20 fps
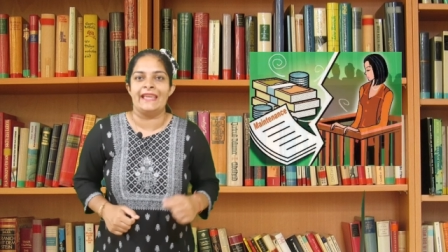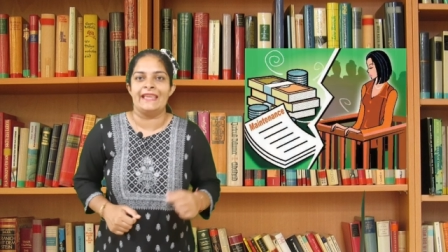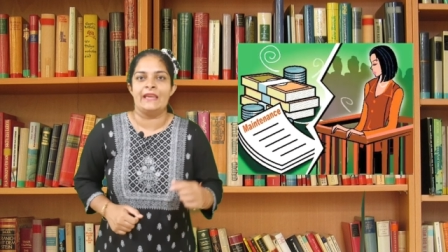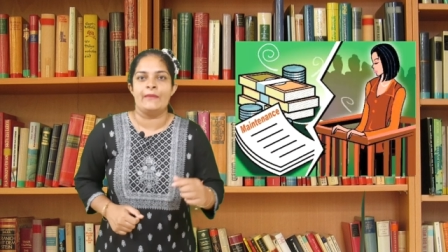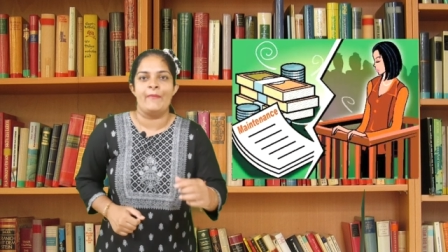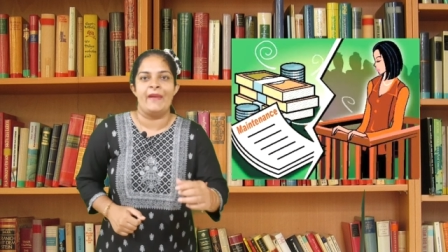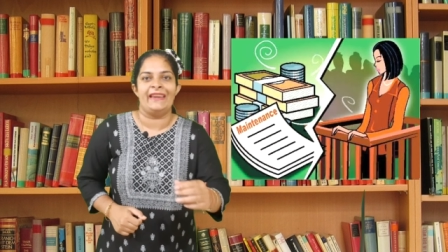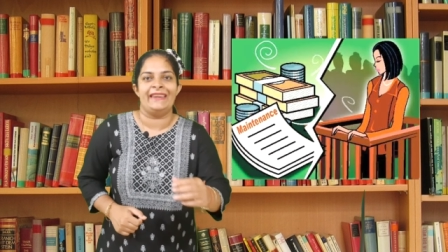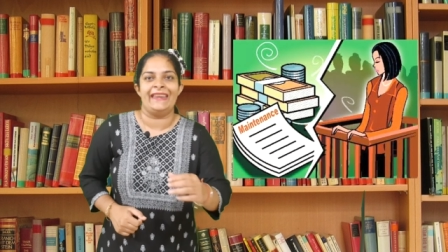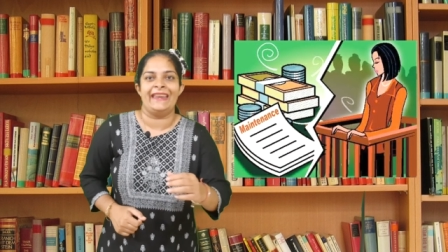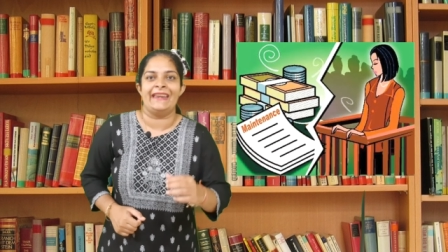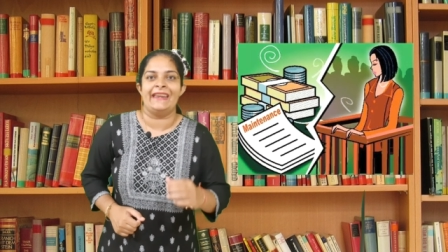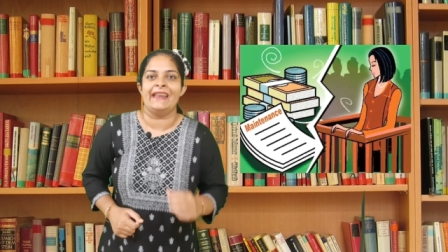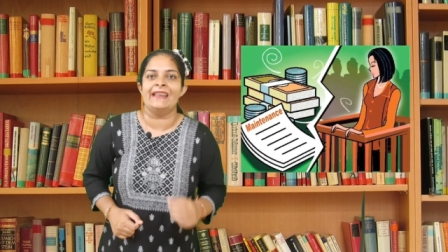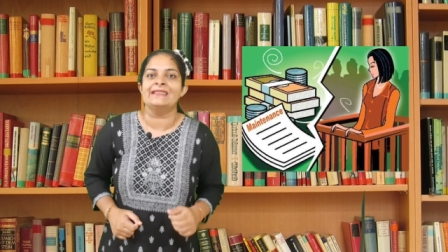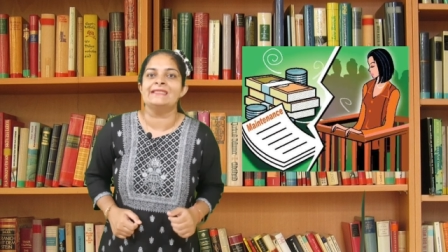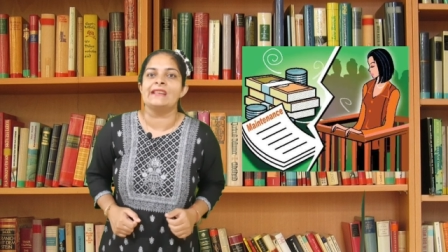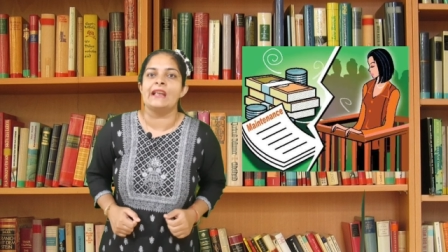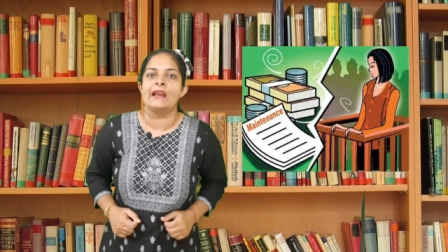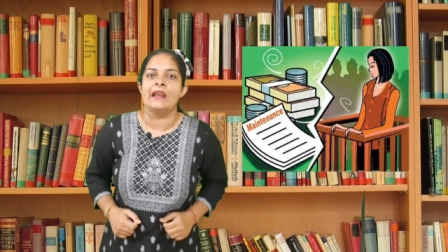ये
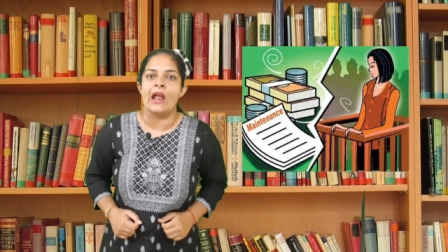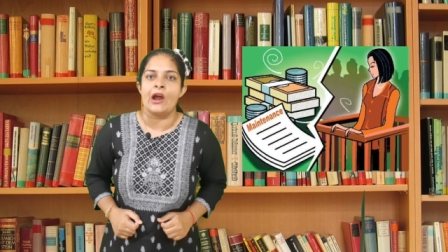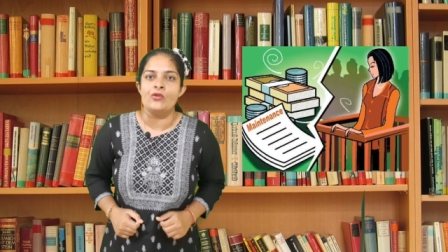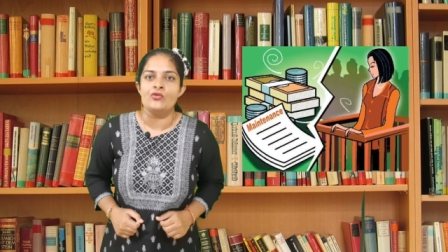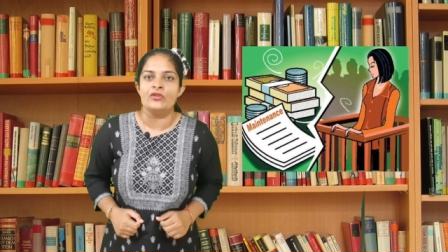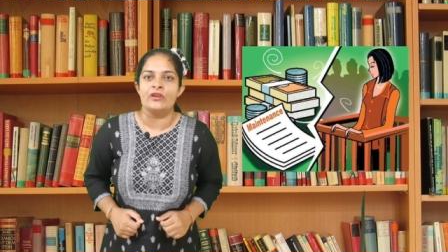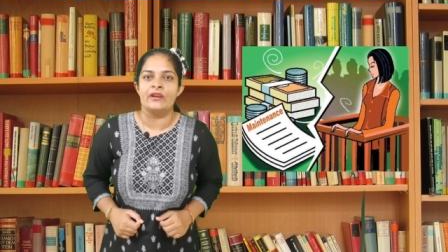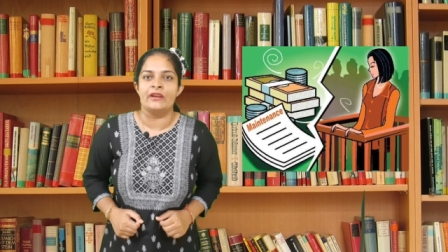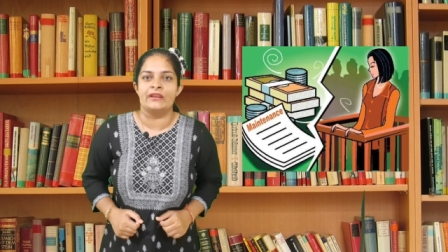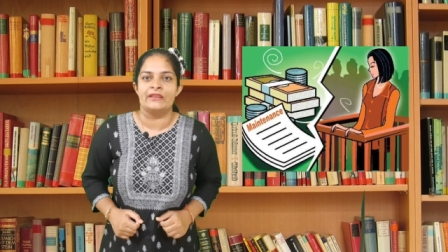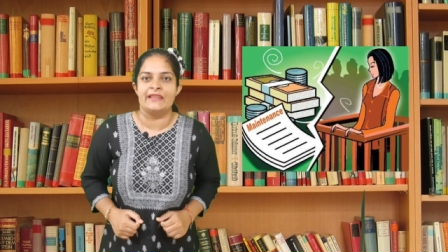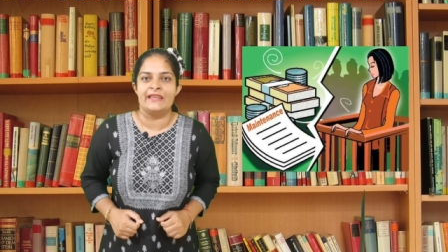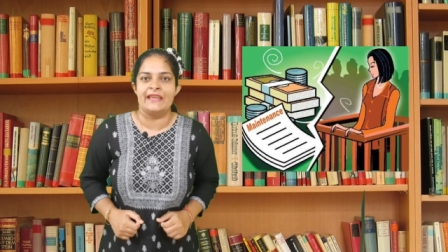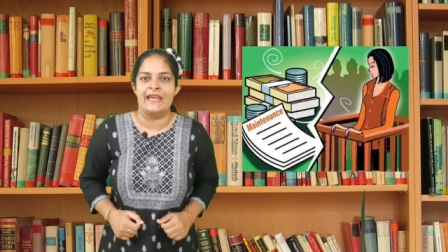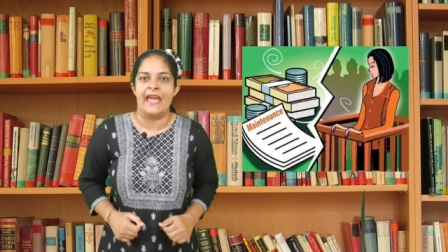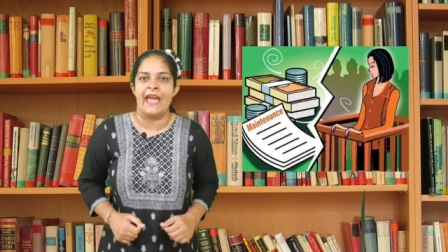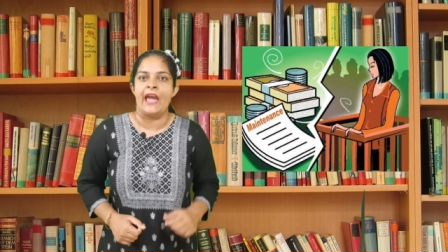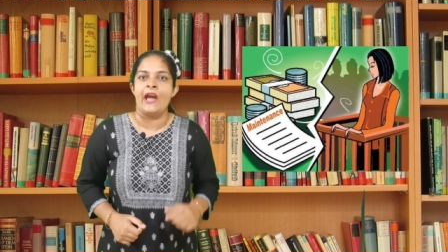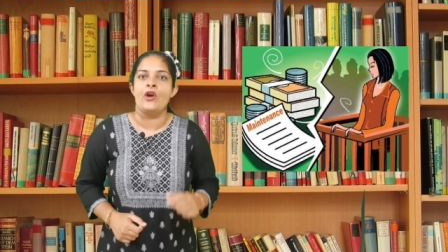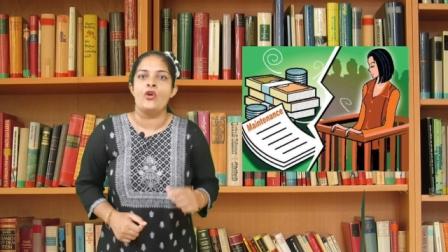मेंटेनेंस अलाउड कर दी
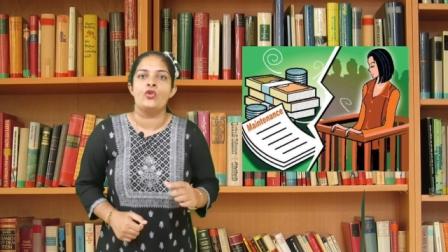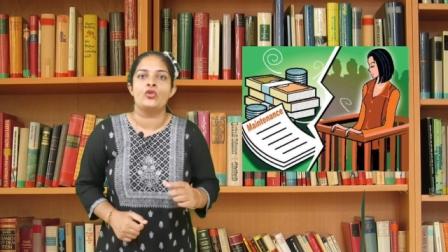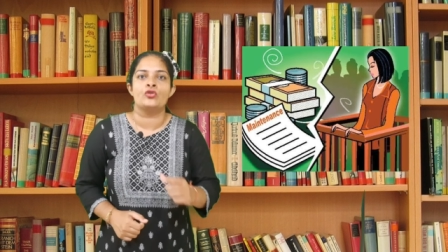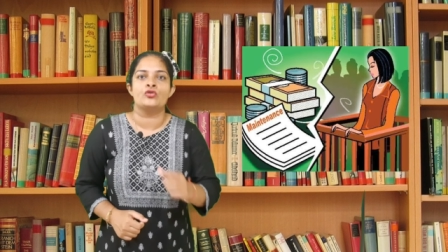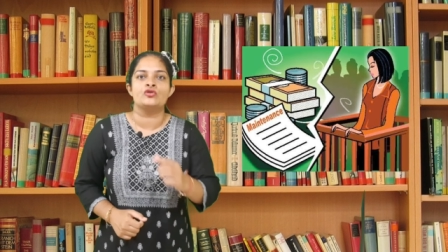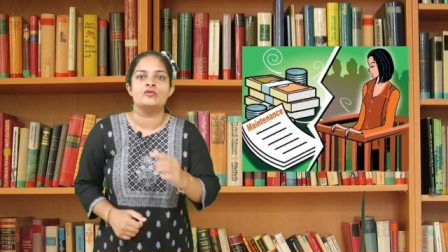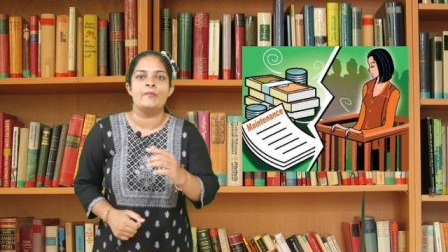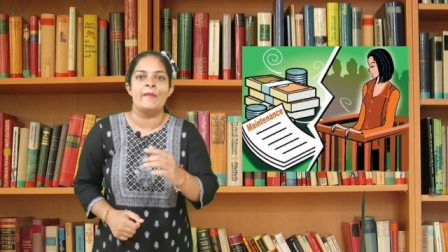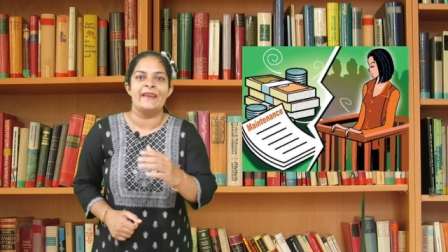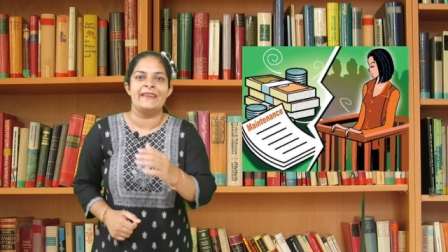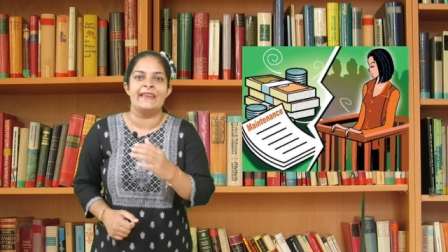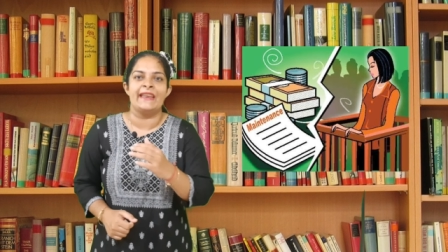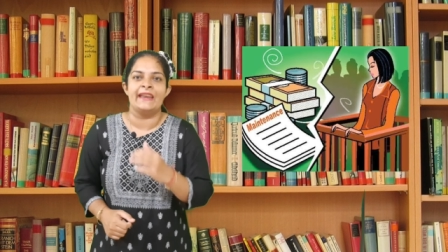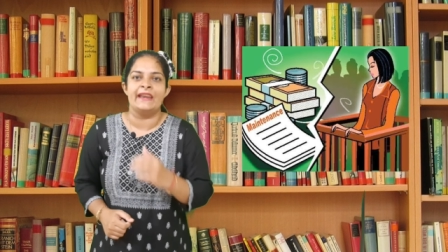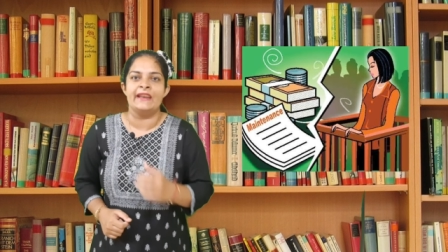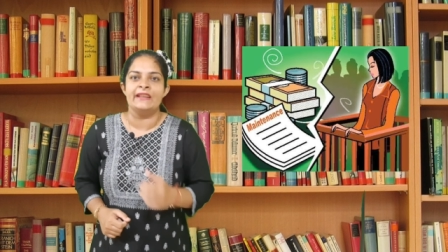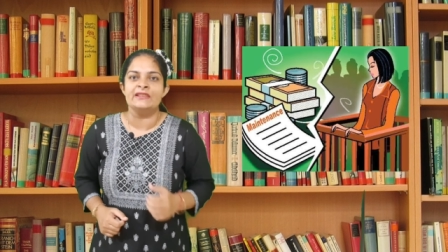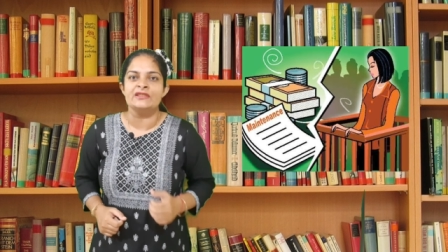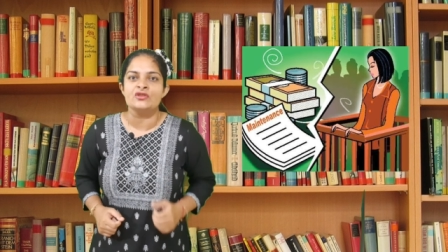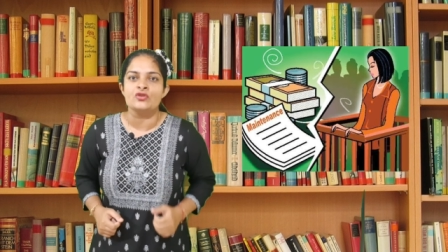है और उस
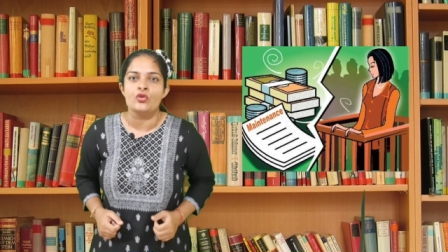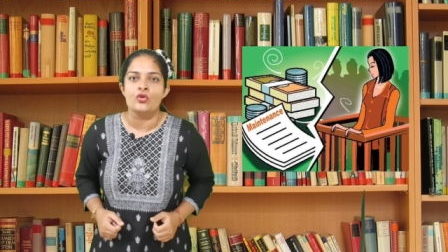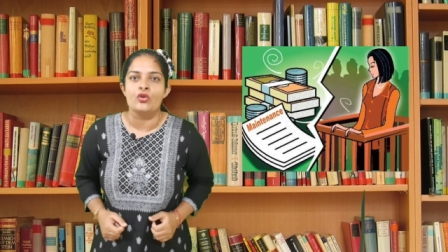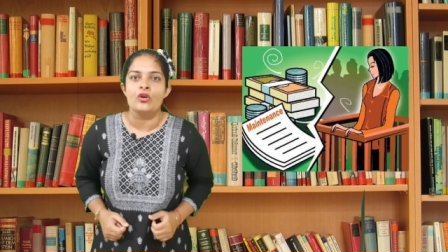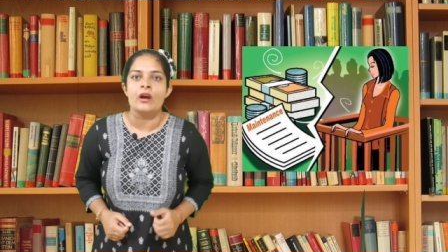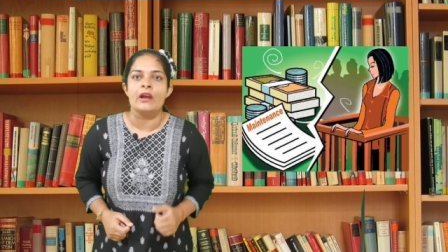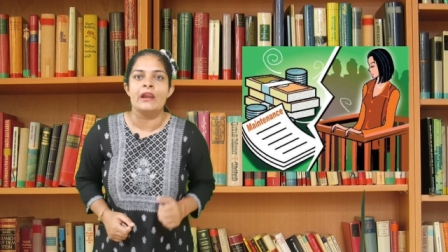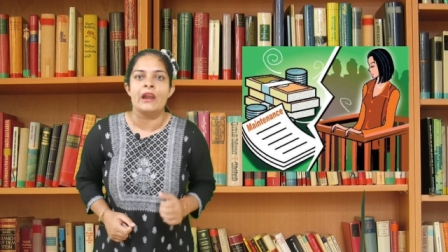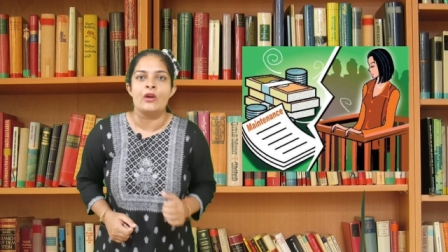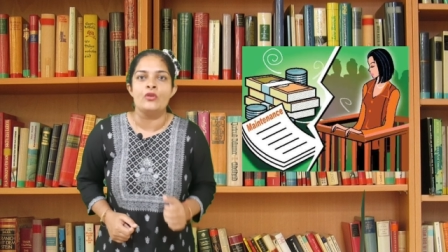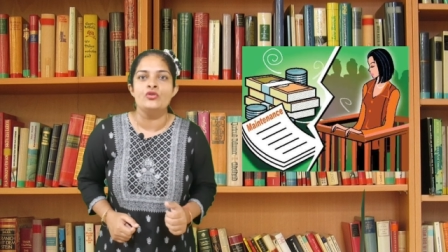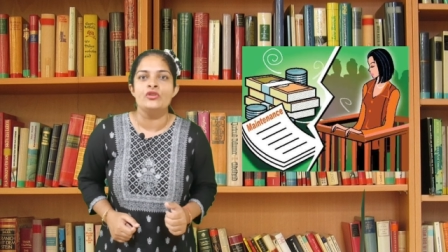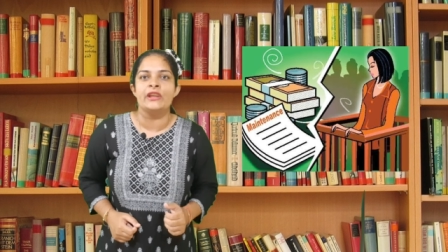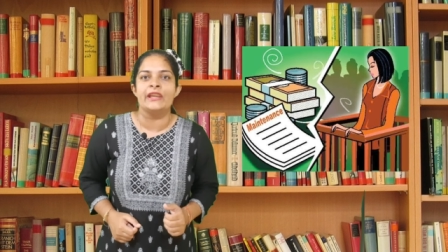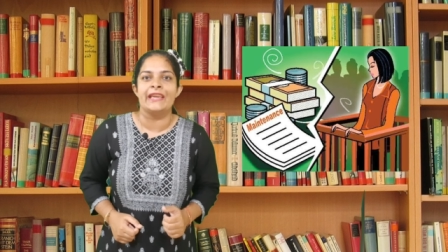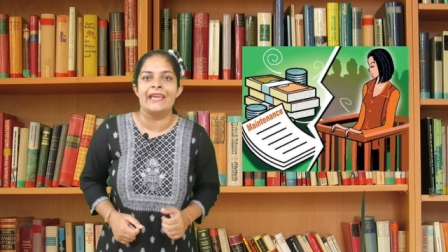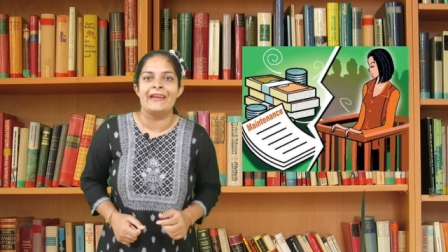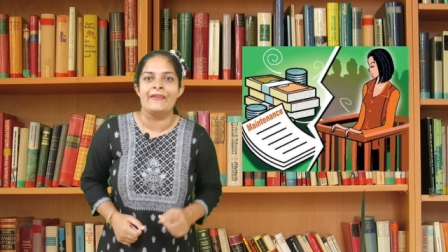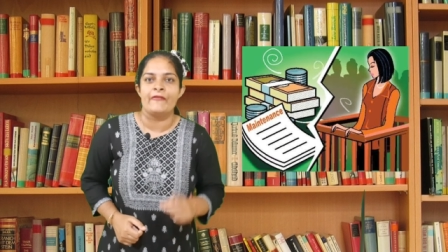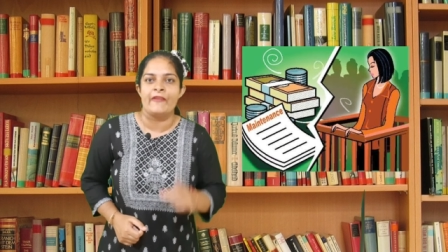मेंटेनेंस को अलाउड
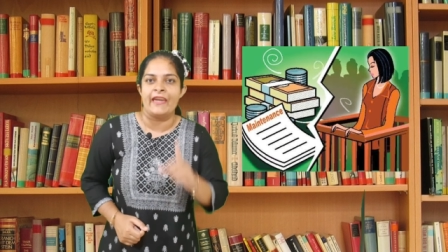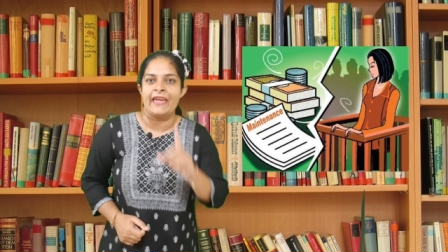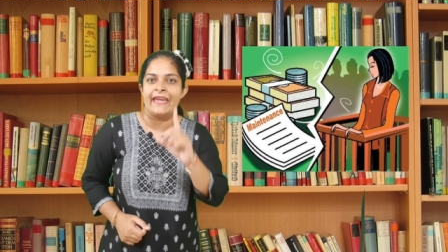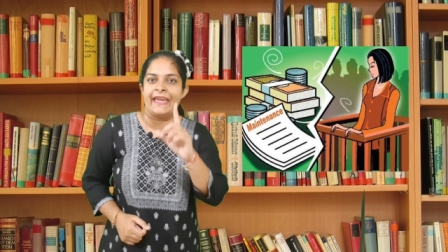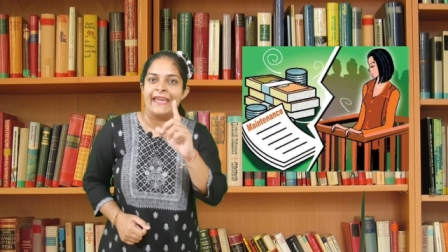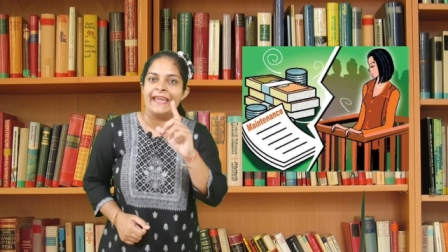किए हुए